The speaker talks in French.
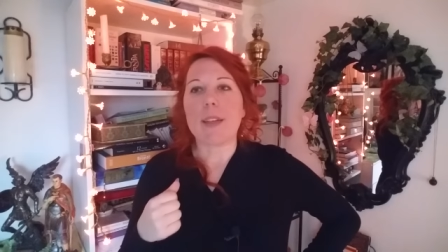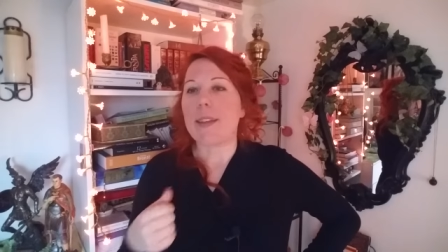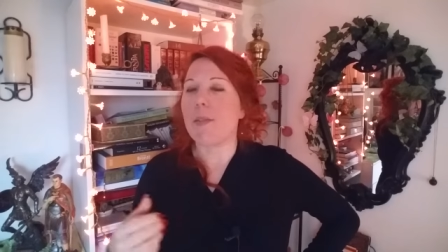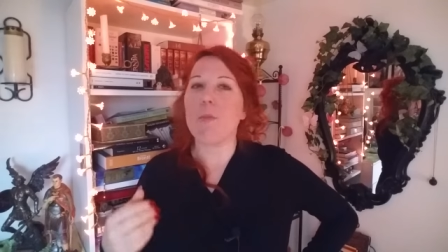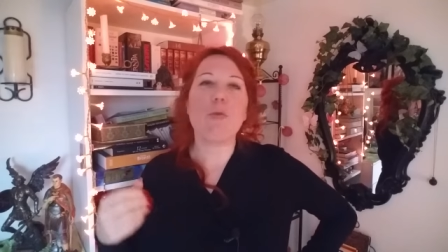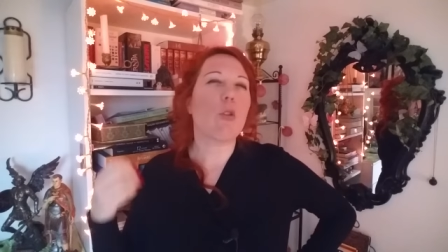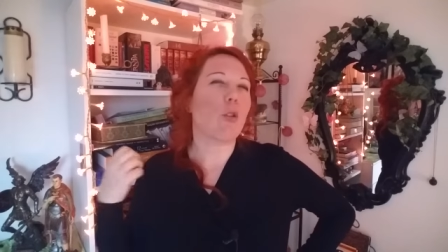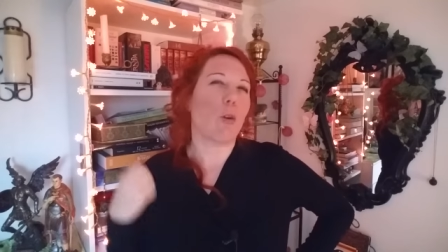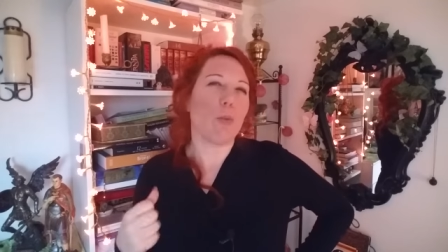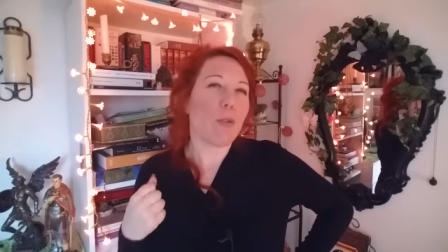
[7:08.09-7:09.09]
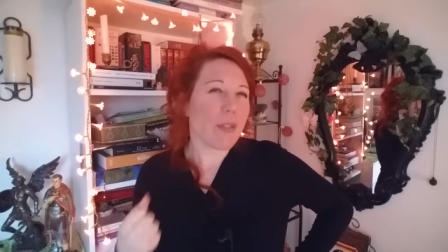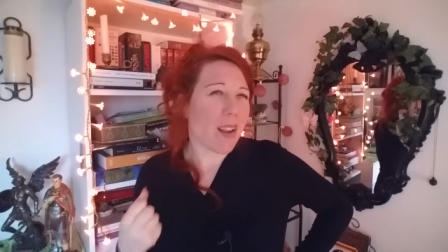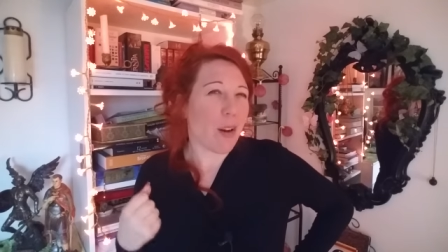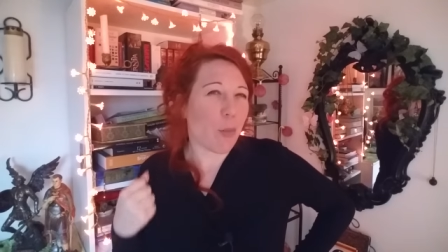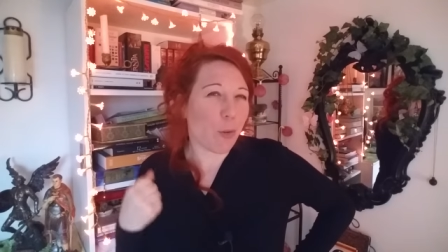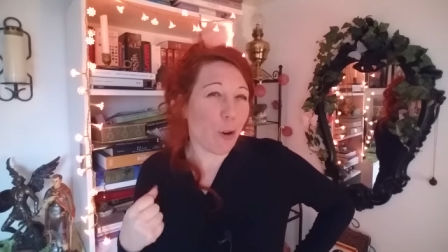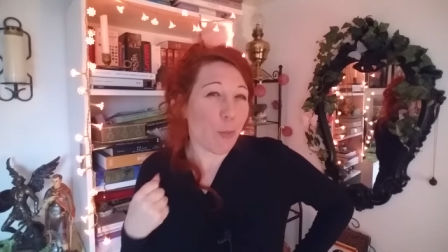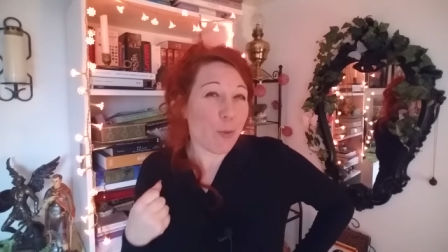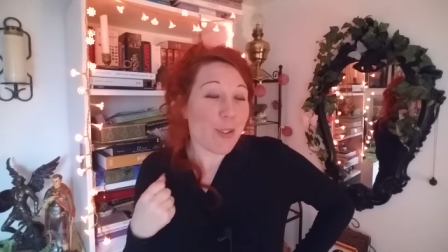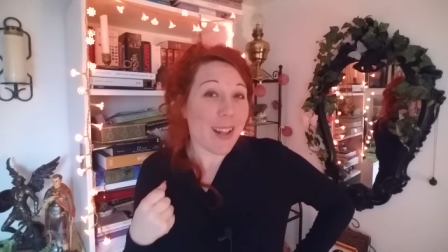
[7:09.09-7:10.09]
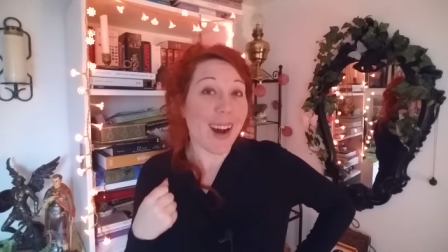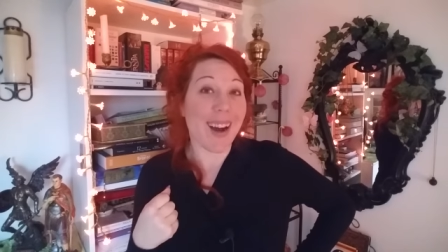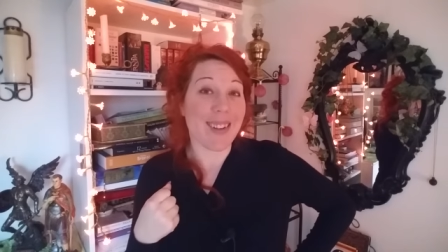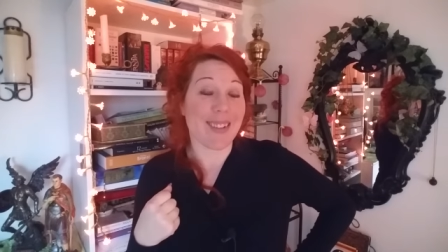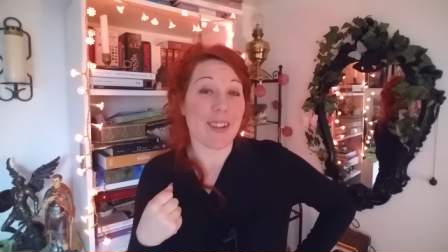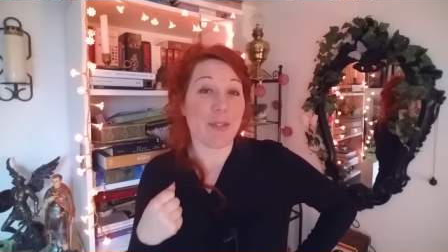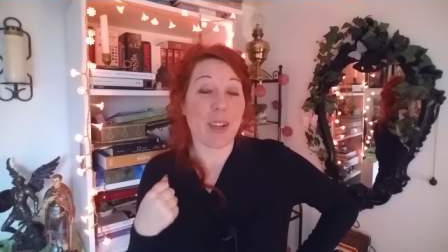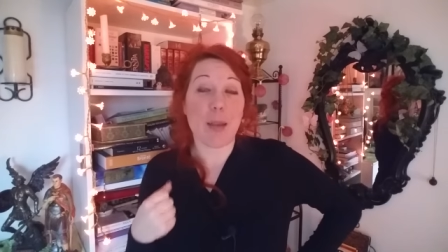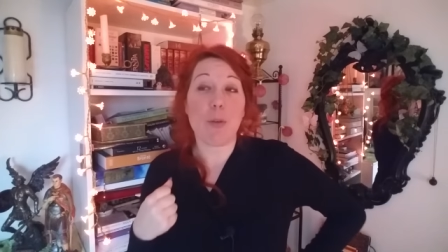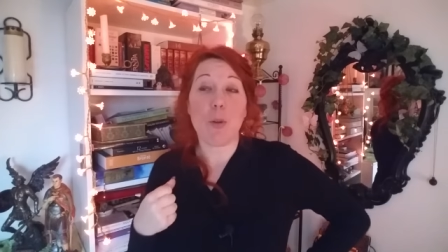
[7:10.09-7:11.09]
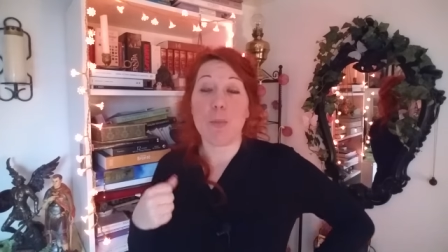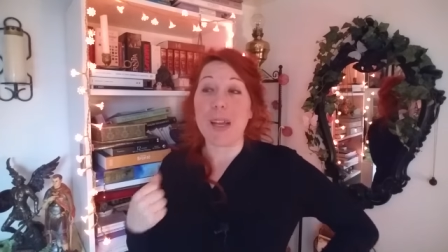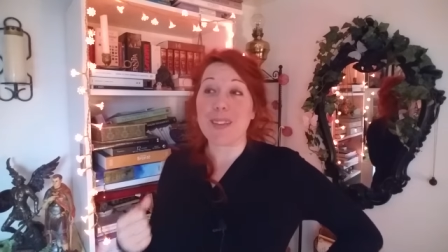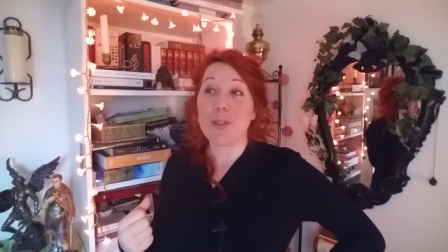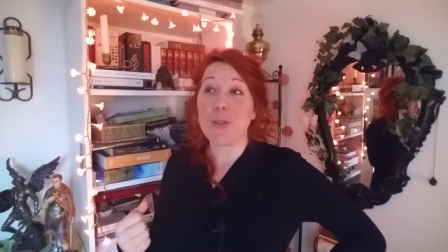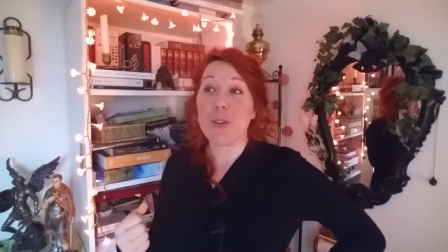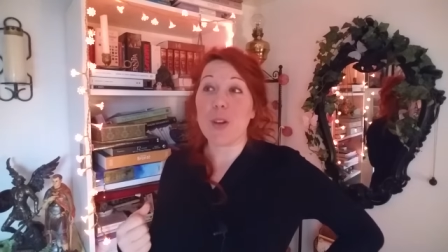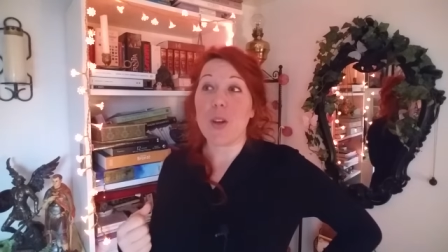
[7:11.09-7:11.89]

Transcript: ça va me foutre encore plus, encore plus la rage, vraiment, parce que